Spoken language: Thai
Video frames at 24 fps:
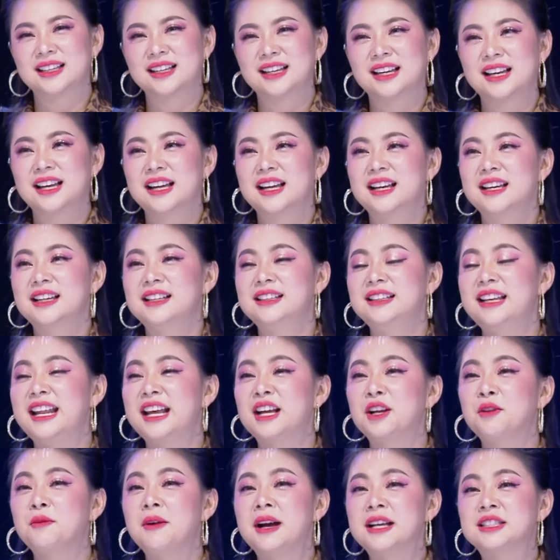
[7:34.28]
นไงเด็ก
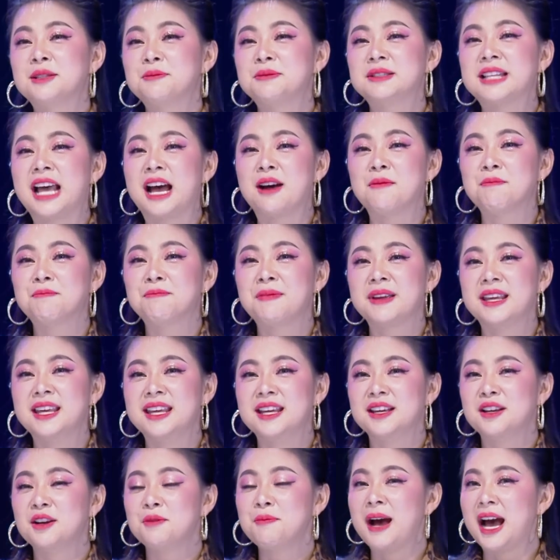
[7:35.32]
กว่าสิบสามปี
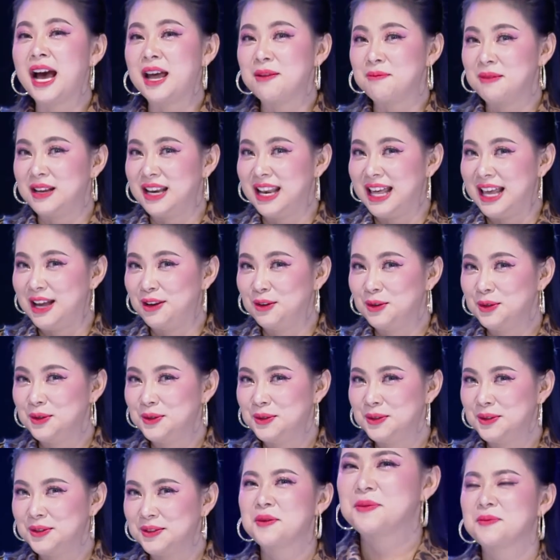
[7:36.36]
ก็ผ่านมาแล้วลู
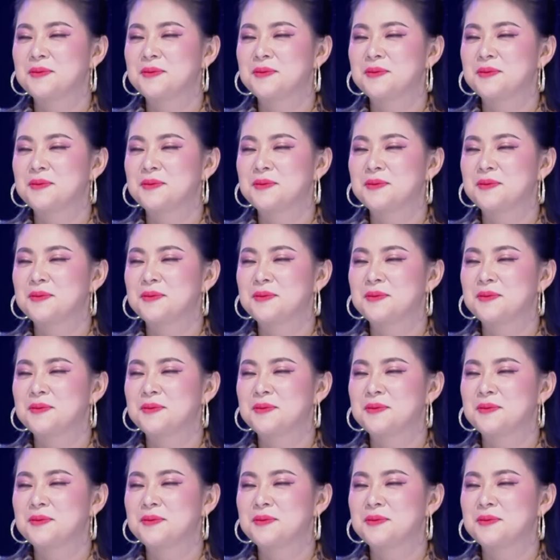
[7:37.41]
ก